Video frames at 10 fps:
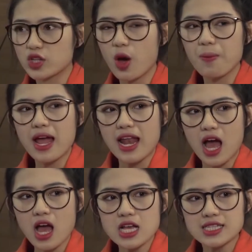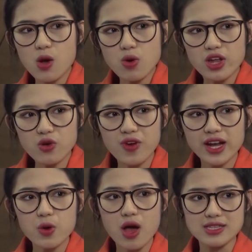Tóm lại là sau khi ông Phan
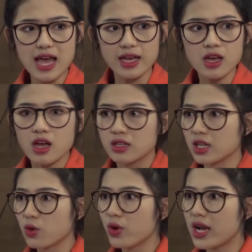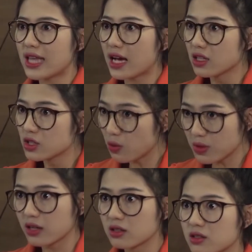đi hòa giải Thì cô ấy đã tha thứ cho ông
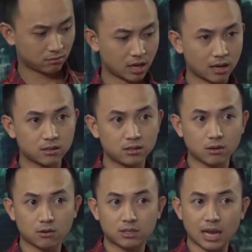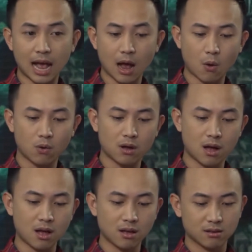thật Thật chứ còn sao
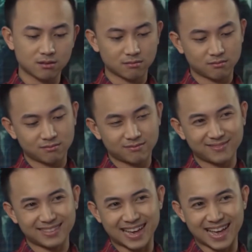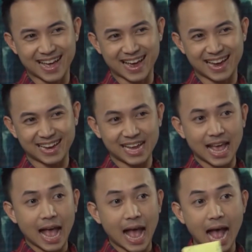nữa Đấy
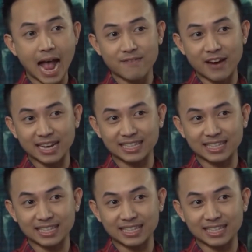Hai vé